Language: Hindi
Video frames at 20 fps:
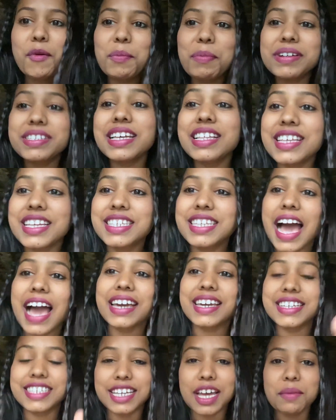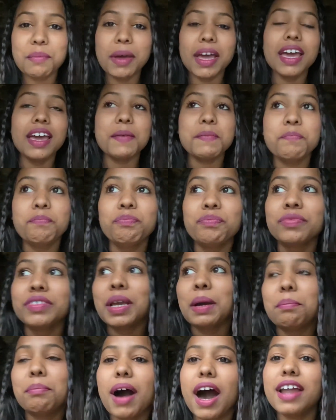ऊपर से नीचे आए किचन में
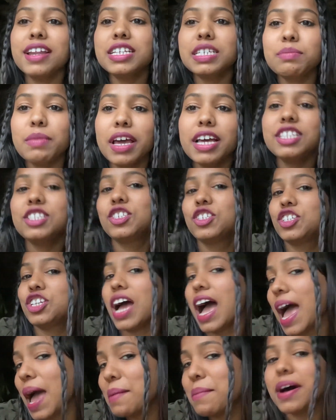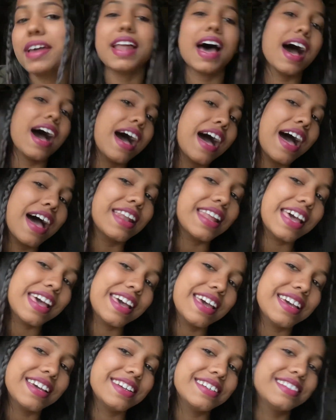बारिश में चाय बना
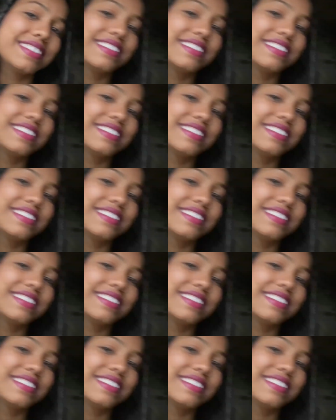रही